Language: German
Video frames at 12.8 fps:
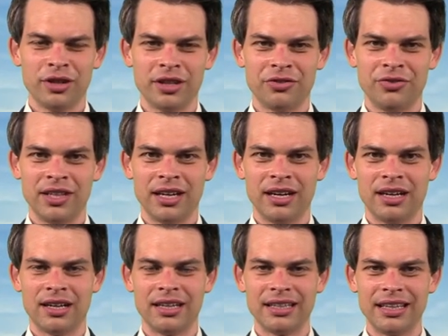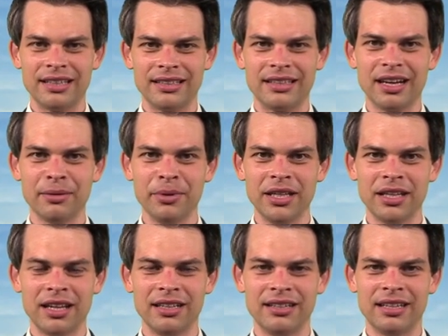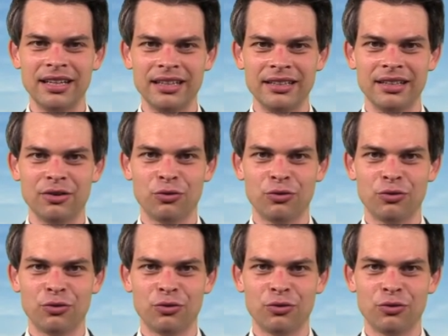dass wir gegen Kriminalität